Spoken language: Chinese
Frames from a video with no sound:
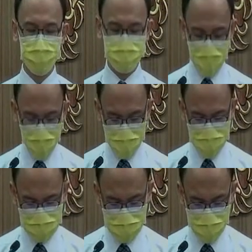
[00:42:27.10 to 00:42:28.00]
当我们
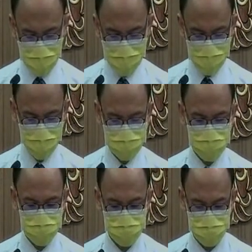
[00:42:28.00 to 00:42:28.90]
知道要去
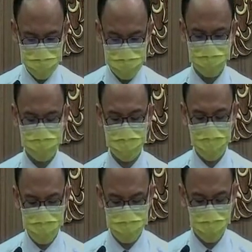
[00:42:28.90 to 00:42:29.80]
寻找这
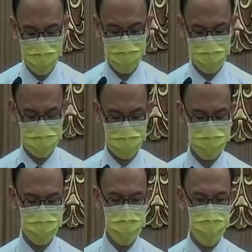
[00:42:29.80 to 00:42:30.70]
看不到永生，
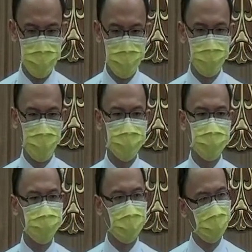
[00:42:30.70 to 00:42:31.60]
被这
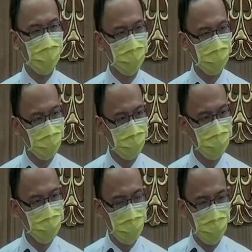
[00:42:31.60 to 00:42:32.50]
灾难
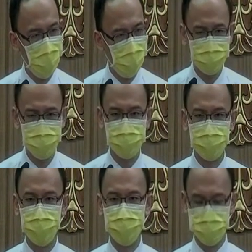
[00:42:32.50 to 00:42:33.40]
拥抱的时
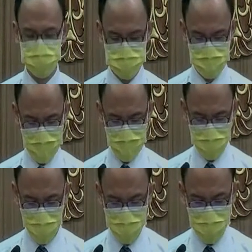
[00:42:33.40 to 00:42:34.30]
候，
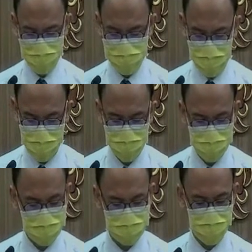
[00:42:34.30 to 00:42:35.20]
我们要享受
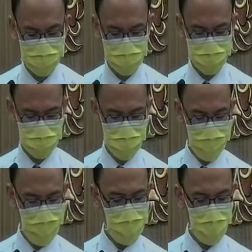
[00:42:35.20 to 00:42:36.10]
在当中，
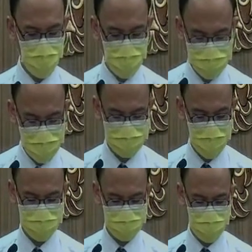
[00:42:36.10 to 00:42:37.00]
活在
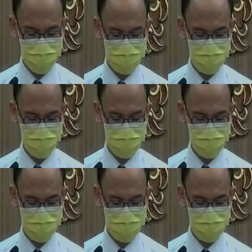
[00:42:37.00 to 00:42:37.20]
当下，